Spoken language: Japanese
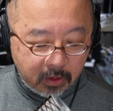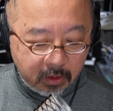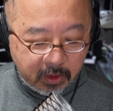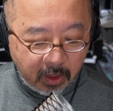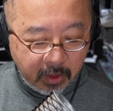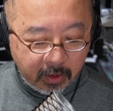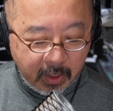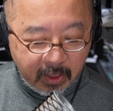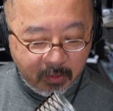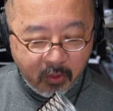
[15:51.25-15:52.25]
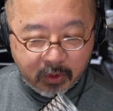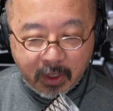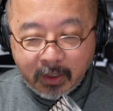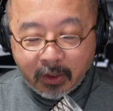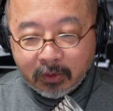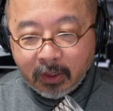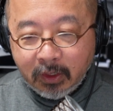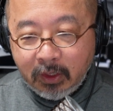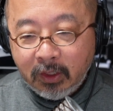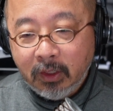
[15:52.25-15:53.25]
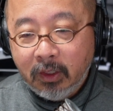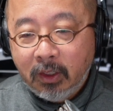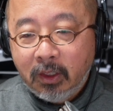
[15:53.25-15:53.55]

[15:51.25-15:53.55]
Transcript: じゃあね何も押さえなくていい